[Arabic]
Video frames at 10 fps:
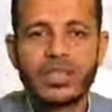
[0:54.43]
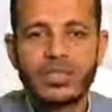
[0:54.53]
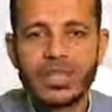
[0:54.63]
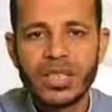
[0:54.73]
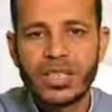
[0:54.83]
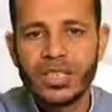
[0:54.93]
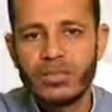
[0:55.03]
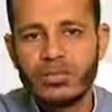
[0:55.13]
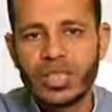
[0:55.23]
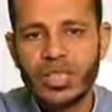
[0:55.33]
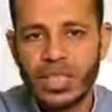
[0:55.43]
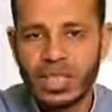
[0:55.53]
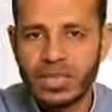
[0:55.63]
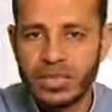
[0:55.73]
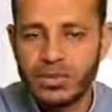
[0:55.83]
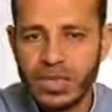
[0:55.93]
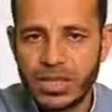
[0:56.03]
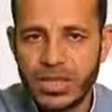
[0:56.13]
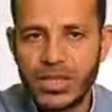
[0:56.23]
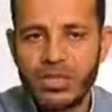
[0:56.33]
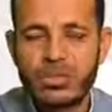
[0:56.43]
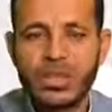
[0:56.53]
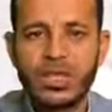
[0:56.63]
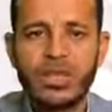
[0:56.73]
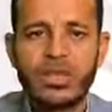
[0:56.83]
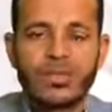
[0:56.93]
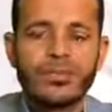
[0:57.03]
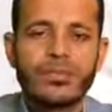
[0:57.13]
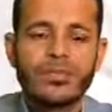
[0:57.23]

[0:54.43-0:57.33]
ويجعل لكم جنات ويجعل لكم أنهارا